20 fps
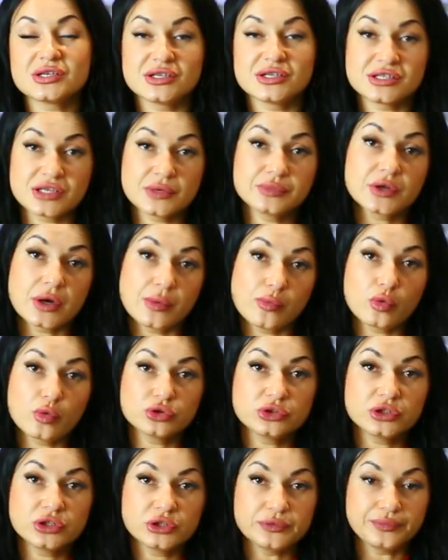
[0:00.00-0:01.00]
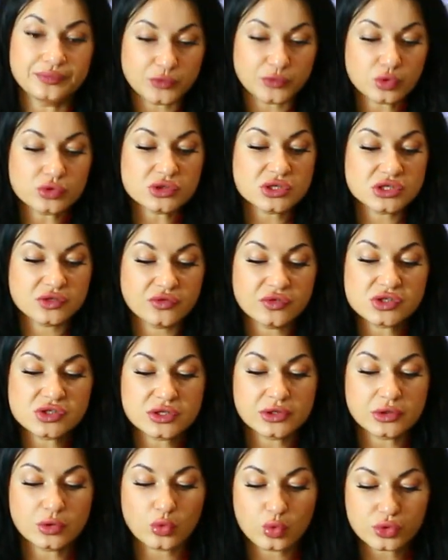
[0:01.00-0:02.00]
рецепт работает. Он
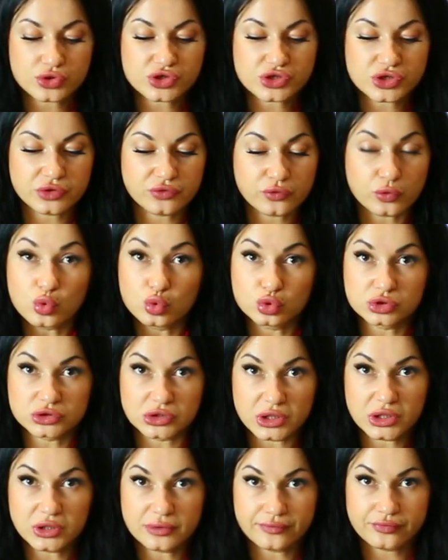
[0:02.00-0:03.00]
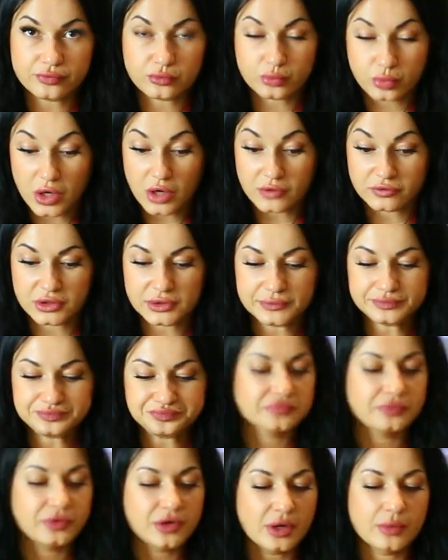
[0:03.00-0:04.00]
действительно очень вкусный правда,
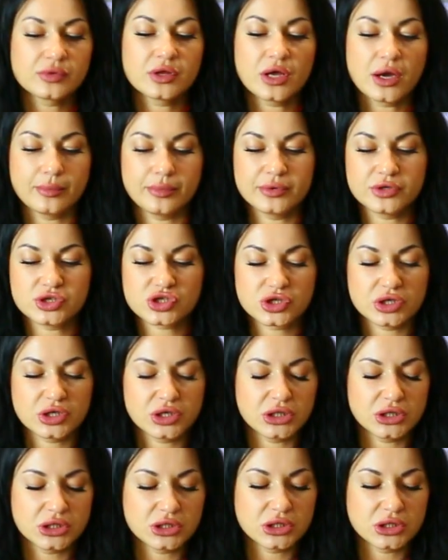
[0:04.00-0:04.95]
прям необычный.